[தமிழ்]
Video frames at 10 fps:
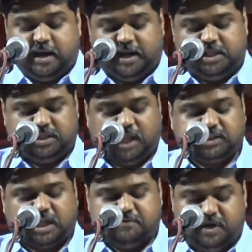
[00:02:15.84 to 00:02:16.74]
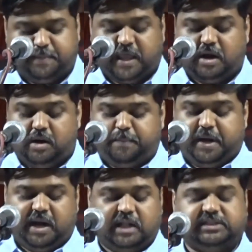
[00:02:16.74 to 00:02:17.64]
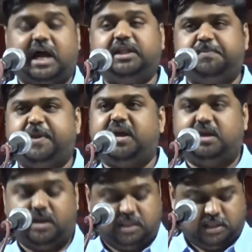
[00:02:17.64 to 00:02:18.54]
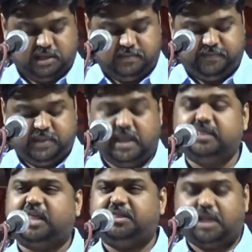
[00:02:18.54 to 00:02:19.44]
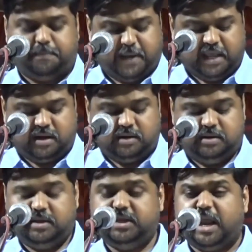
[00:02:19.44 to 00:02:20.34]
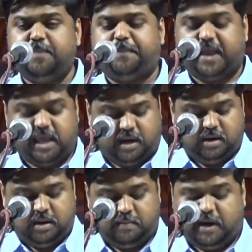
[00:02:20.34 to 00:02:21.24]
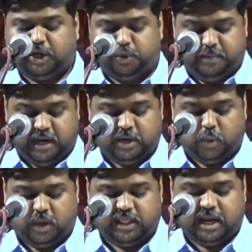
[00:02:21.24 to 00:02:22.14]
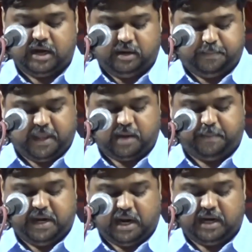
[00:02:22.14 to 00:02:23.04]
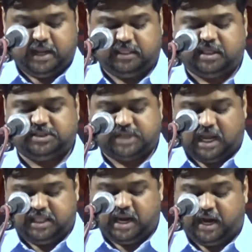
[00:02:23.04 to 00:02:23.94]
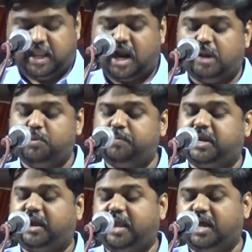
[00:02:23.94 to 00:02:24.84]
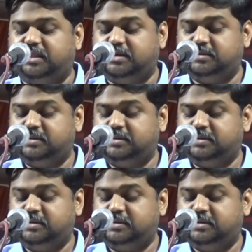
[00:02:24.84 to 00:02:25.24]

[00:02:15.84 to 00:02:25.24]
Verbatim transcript: எனது தாத்தாவின் பெயரின் பின்னால் ஜாதி பெயர் இருந்தது என் தந்தை பெயர் என் பெயர் மற்றும் என் குழந்தைகளின் பெயர் பின்னால் எந்த ஜாதி அடையாளமும் கிடையாது